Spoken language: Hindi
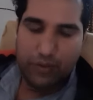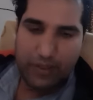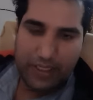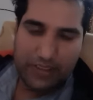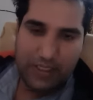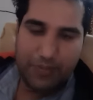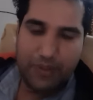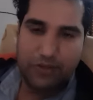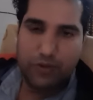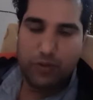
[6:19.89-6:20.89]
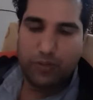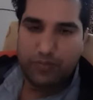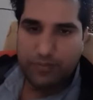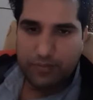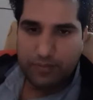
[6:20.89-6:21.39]
राजा पर जो
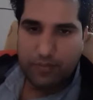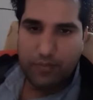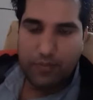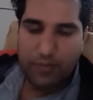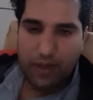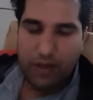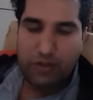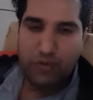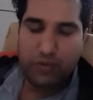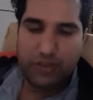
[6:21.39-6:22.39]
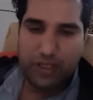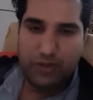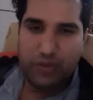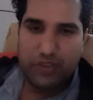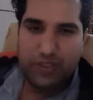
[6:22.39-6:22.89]
अंकुश का
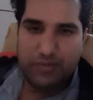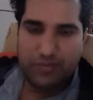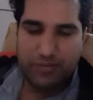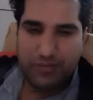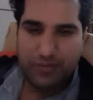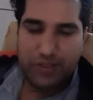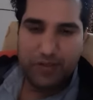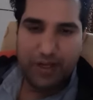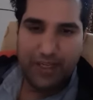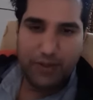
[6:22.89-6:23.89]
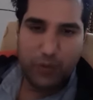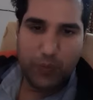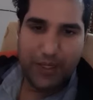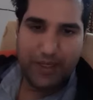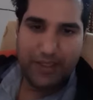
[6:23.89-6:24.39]
कोई व्यवहारिक
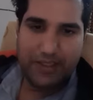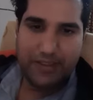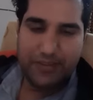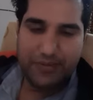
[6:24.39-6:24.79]
उपाय नहीं है